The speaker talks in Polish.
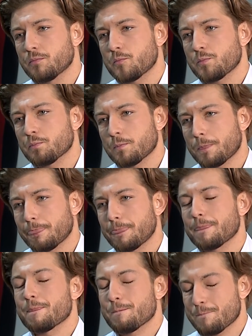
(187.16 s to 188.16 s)
Na papierze
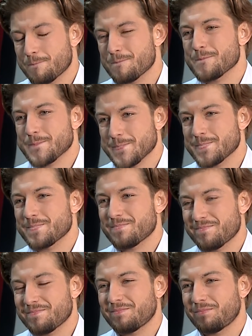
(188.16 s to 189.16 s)
nie, ale pamiętajmy, że
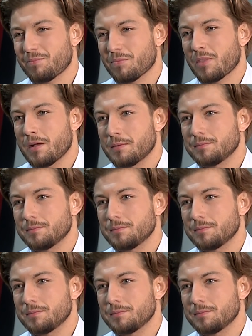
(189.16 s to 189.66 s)
zawodnik zawodnikowi